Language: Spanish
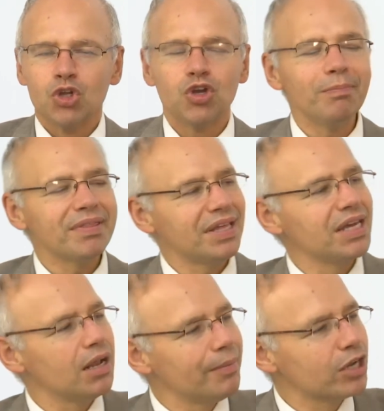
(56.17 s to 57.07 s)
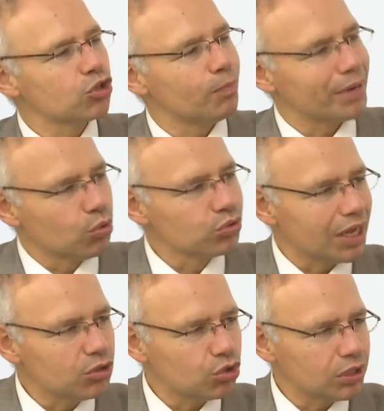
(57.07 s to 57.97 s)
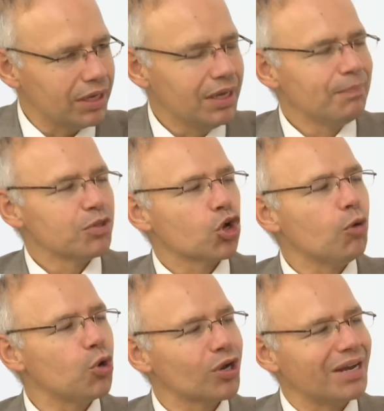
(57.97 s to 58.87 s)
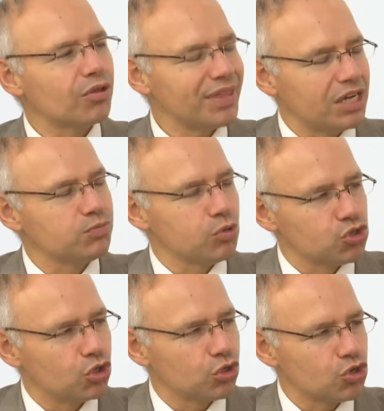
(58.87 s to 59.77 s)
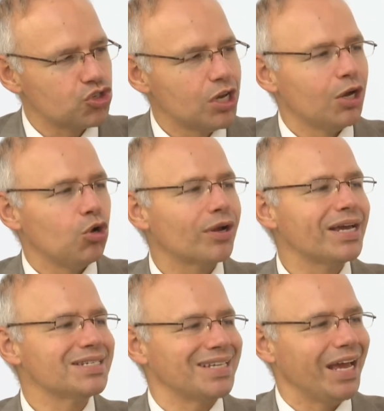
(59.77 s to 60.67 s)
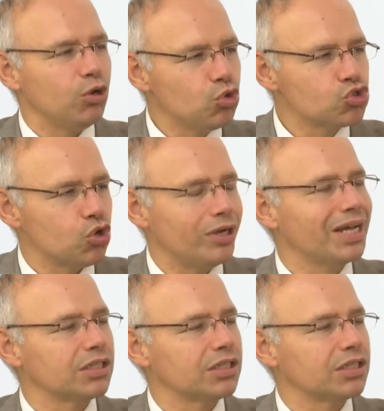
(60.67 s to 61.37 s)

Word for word: Yo empezaría, Alberto, preguntándote cómo organizáis vosotros lo que es el uso y la